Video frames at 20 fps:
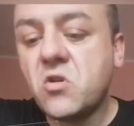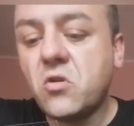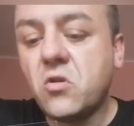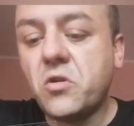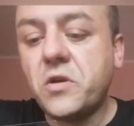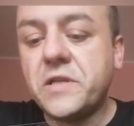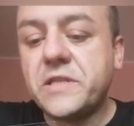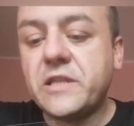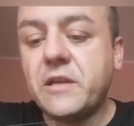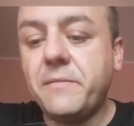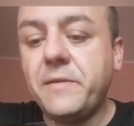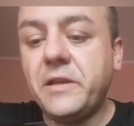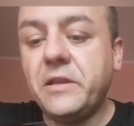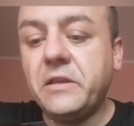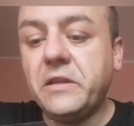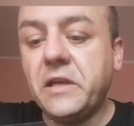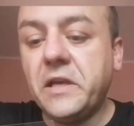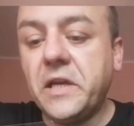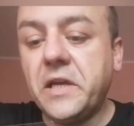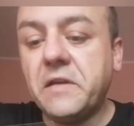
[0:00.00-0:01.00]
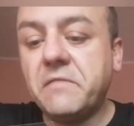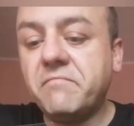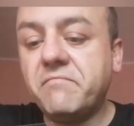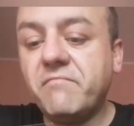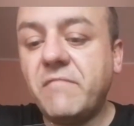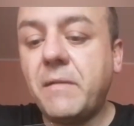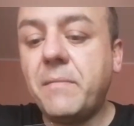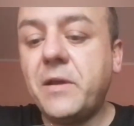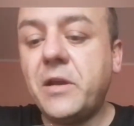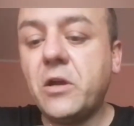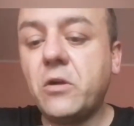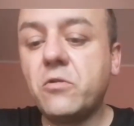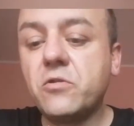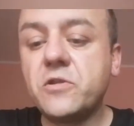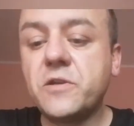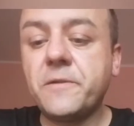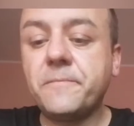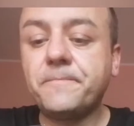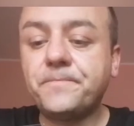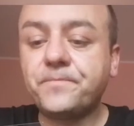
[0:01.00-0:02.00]
onestamente va bene
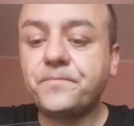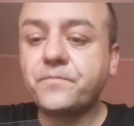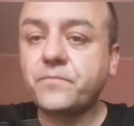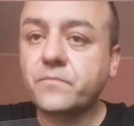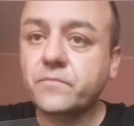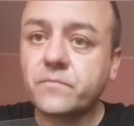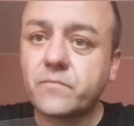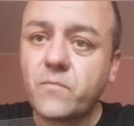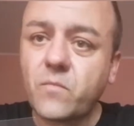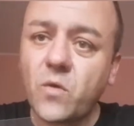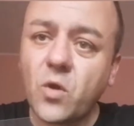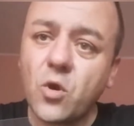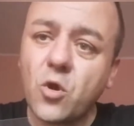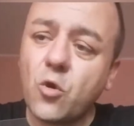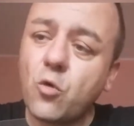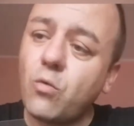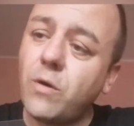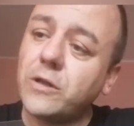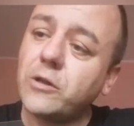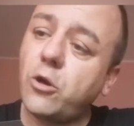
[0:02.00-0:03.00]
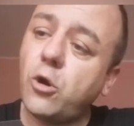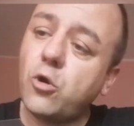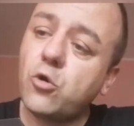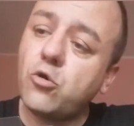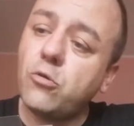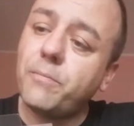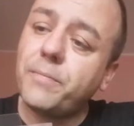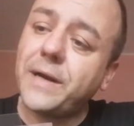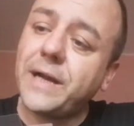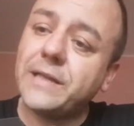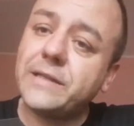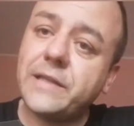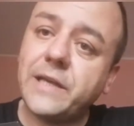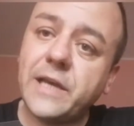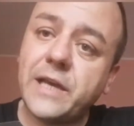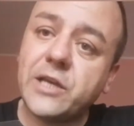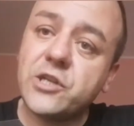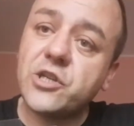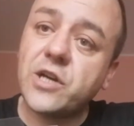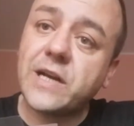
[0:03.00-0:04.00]
così. Quando lo
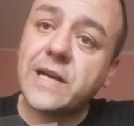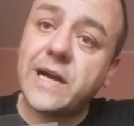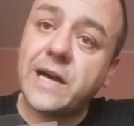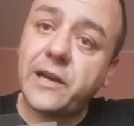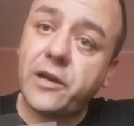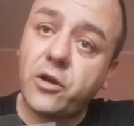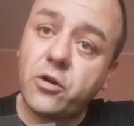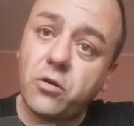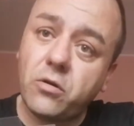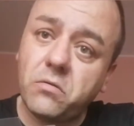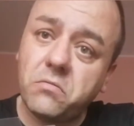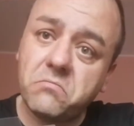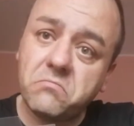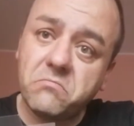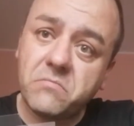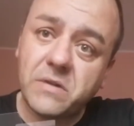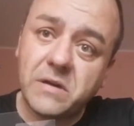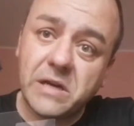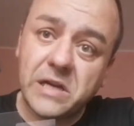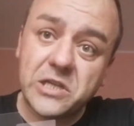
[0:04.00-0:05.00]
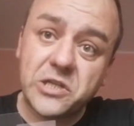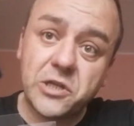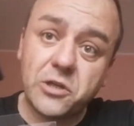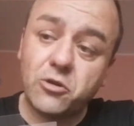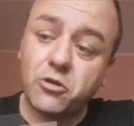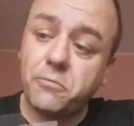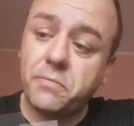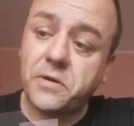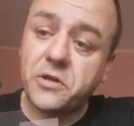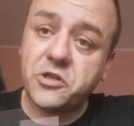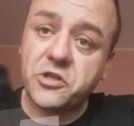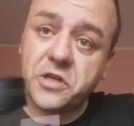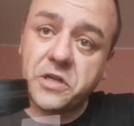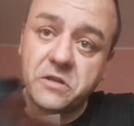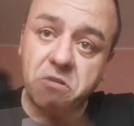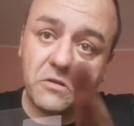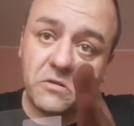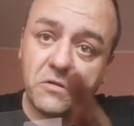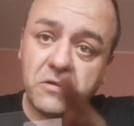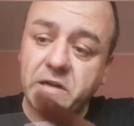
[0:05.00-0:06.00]
comprate è già carico al
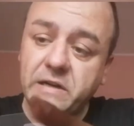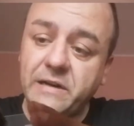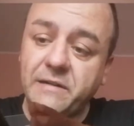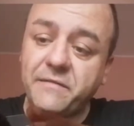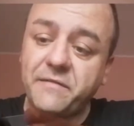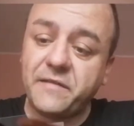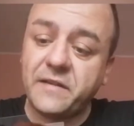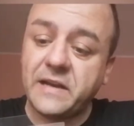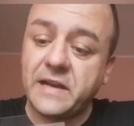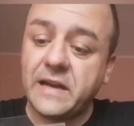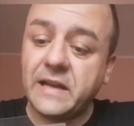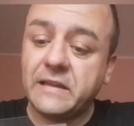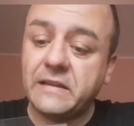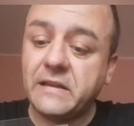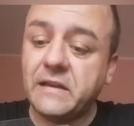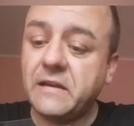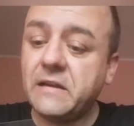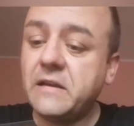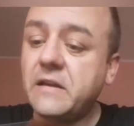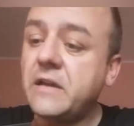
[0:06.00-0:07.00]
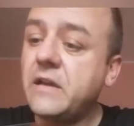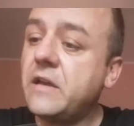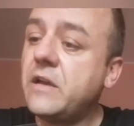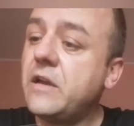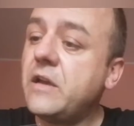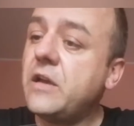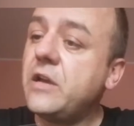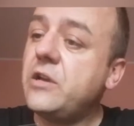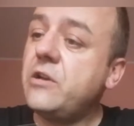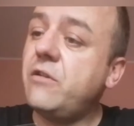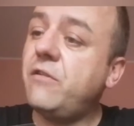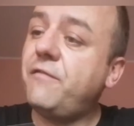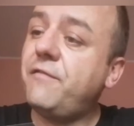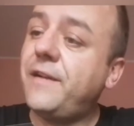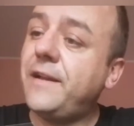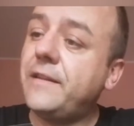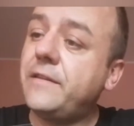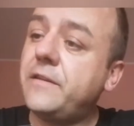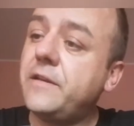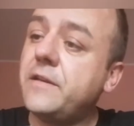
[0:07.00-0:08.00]
100%, gran figata. Io
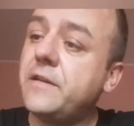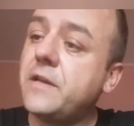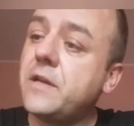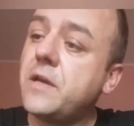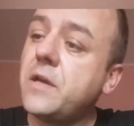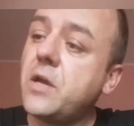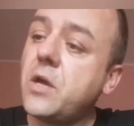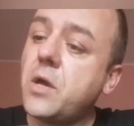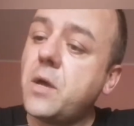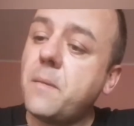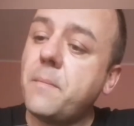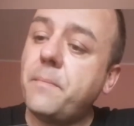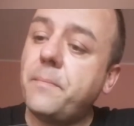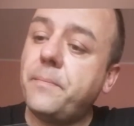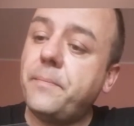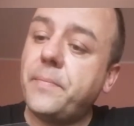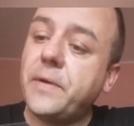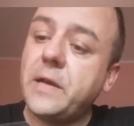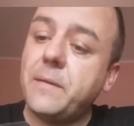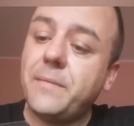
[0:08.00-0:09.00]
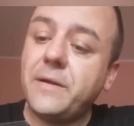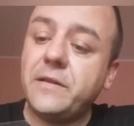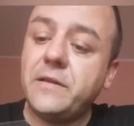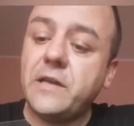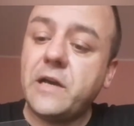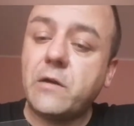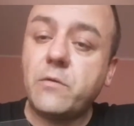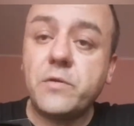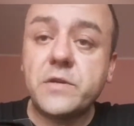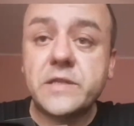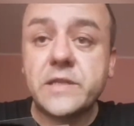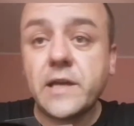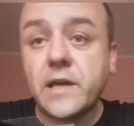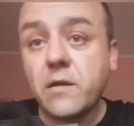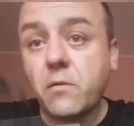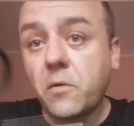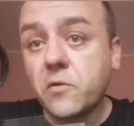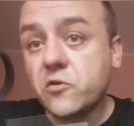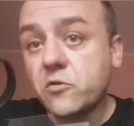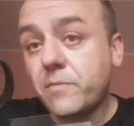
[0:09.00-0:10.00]
infatti prima di
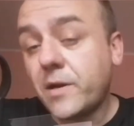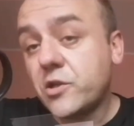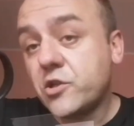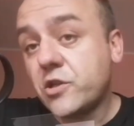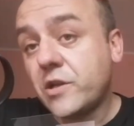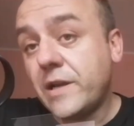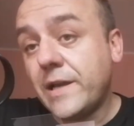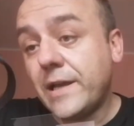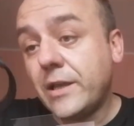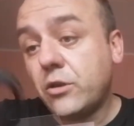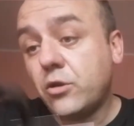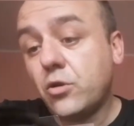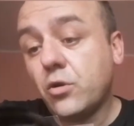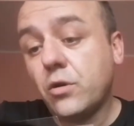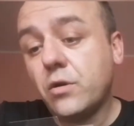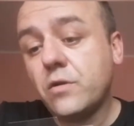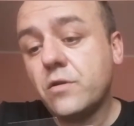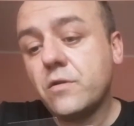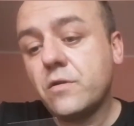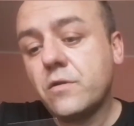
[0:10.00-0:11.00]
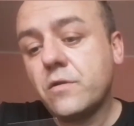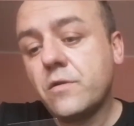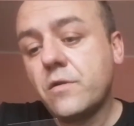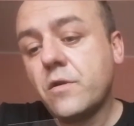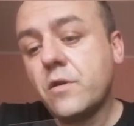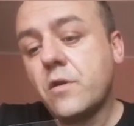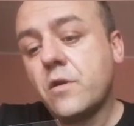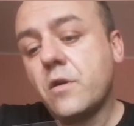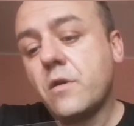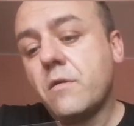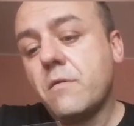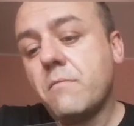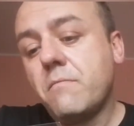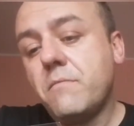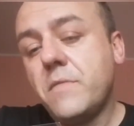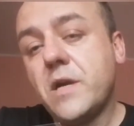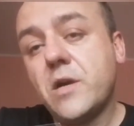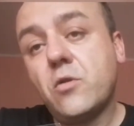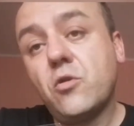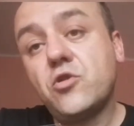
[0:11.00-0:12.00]
acquistare questo braccialetto
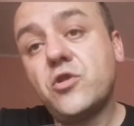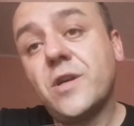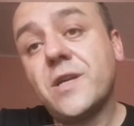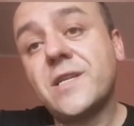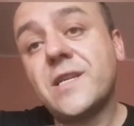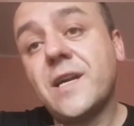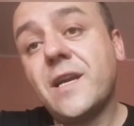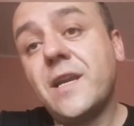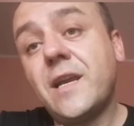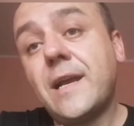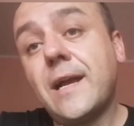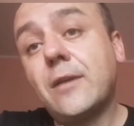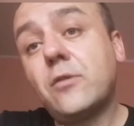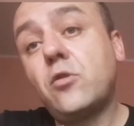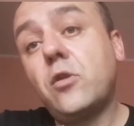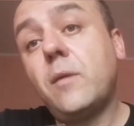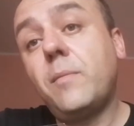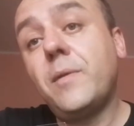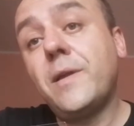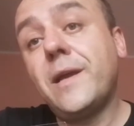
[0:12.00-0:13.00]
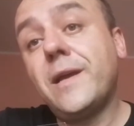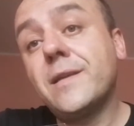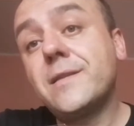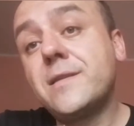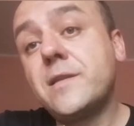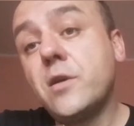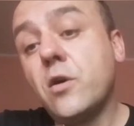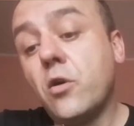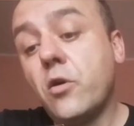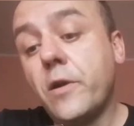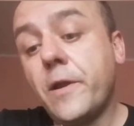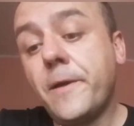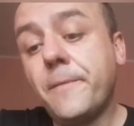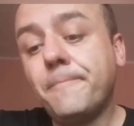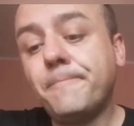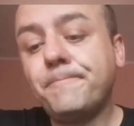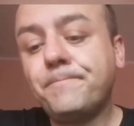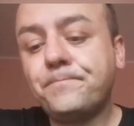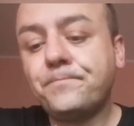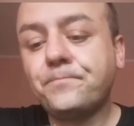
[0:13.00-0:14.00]
mi ero già scaricato
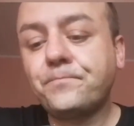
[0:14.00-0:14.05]
l'applicazione